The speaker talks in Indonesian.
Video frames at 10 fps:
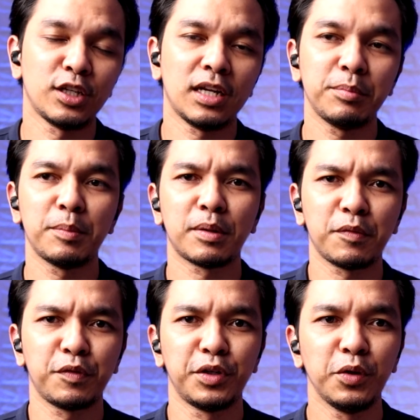Jadi ada
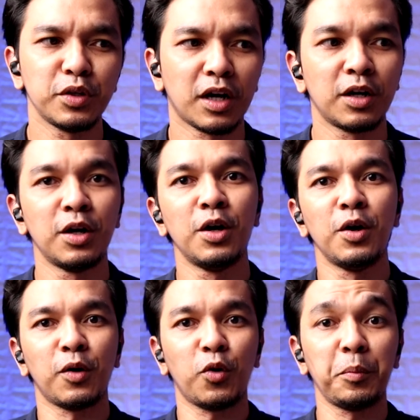beberapa video yang
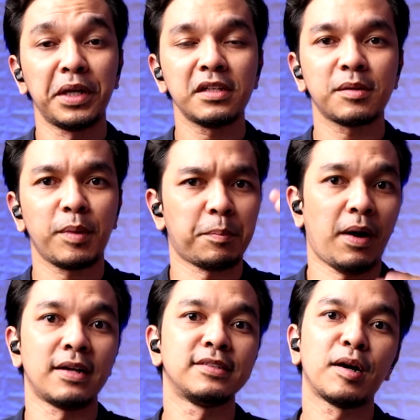komennya sampai
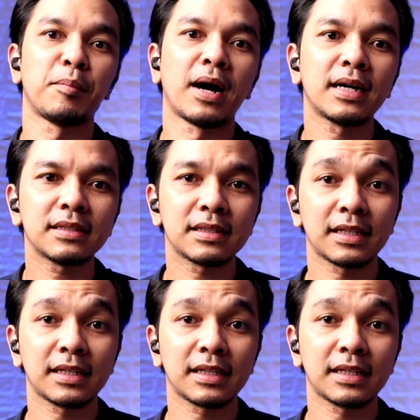panjang banget,